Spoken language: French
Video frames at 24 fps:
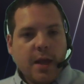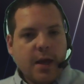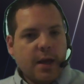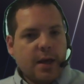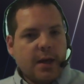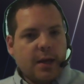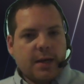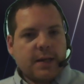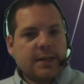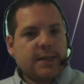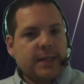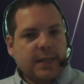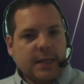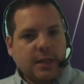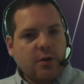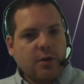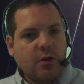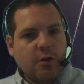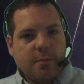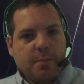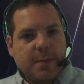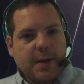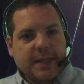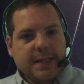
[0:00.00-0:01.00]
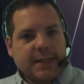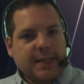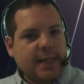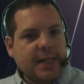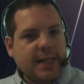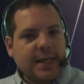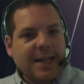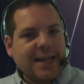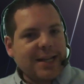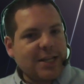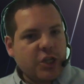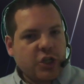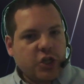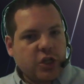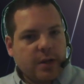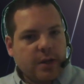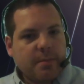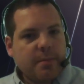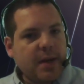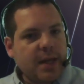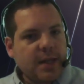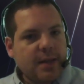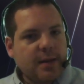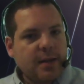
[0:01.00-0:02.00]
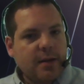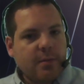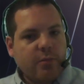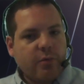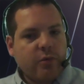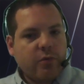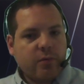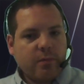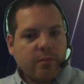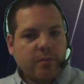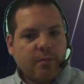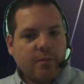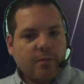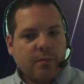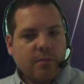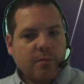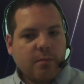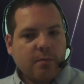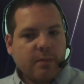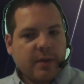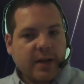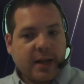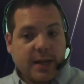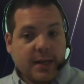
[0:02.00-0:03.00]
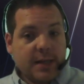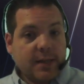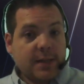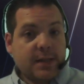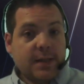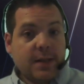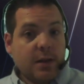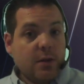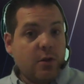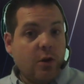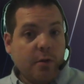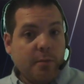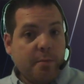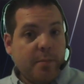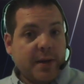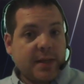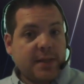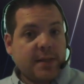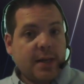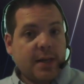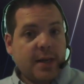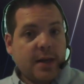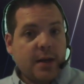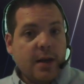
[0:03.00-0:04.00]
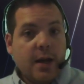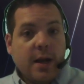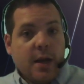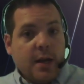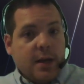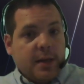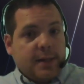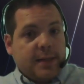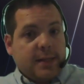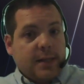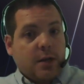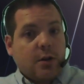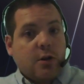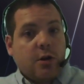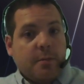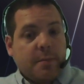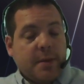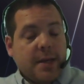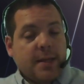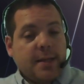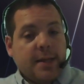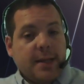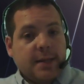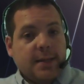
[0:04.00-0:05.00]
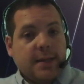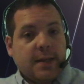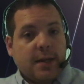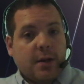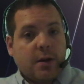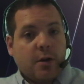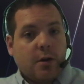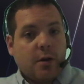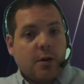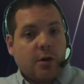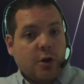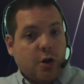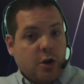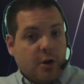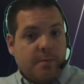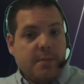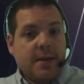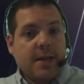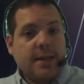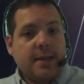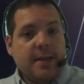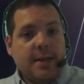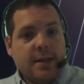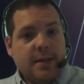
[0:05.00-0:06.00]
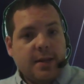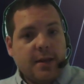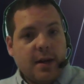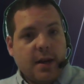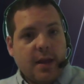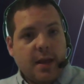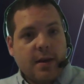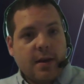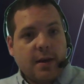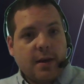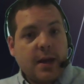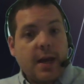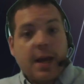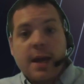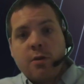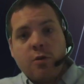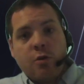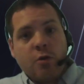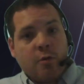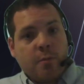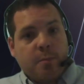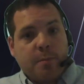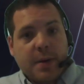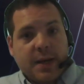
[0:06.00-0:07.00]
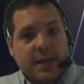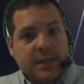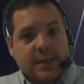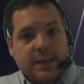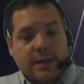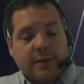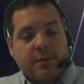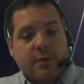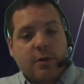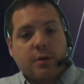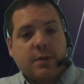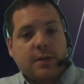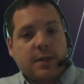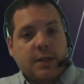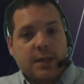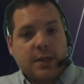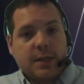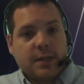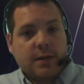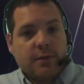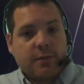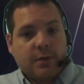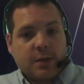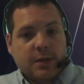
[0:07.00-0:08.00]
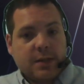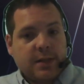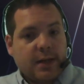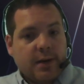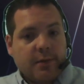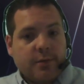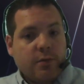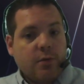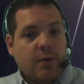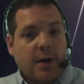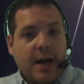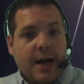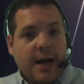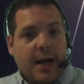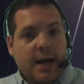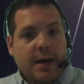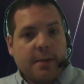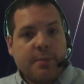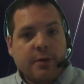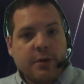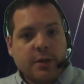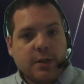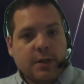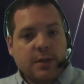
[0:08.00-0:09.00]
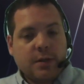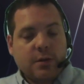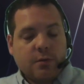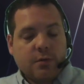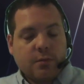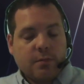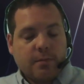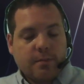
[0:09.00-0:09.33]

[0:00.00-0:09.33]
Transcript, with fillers: Rester dans le passé n'a jamais été bon. Rester dans le passé, c'est commettre des erreurs, commettre des délits et ne pas savoir utiliser votre cerveau à bon escient.